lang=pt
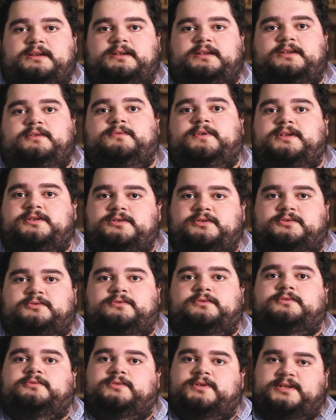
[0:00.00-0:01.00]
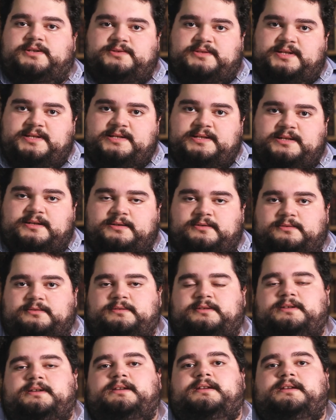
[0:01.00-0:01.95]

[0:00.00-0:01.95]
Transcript: que o editou do início desse ano.